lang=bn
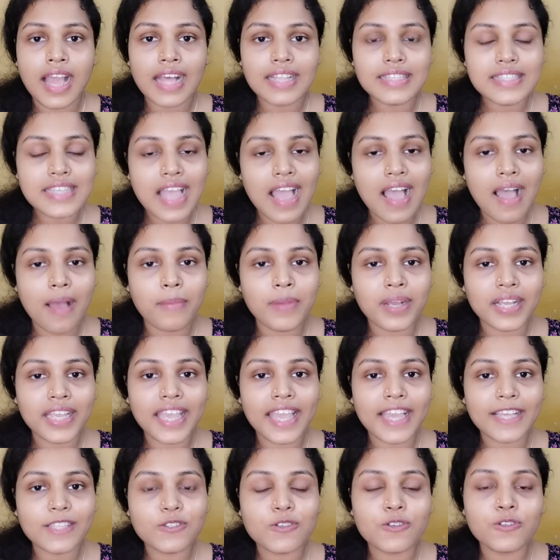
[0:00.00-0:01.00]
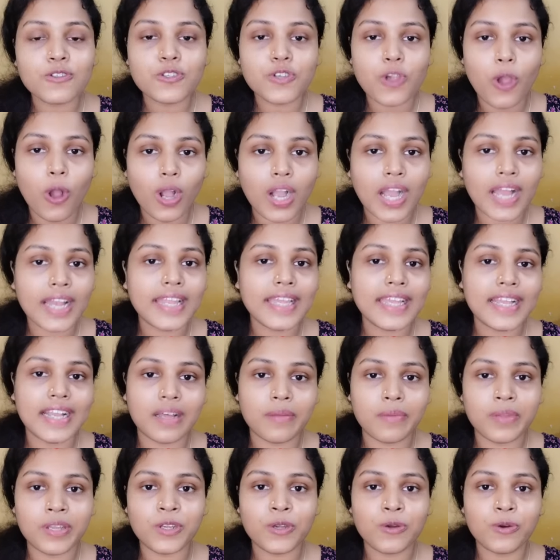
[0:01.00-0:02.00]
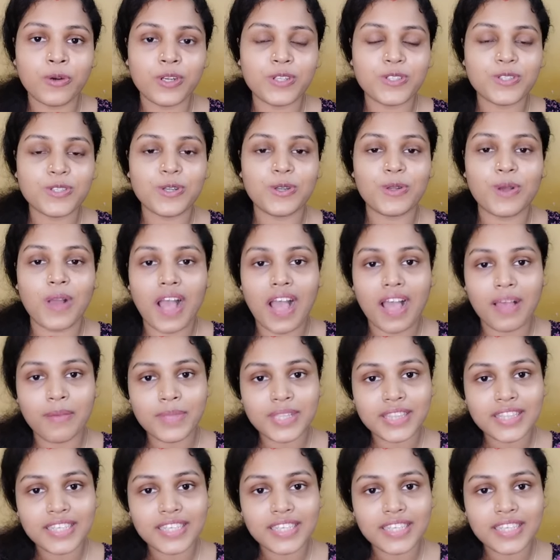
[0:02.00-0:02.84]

আচ্ছা আমাকে একজন সকালেই কমেন্ট করেছিল আমি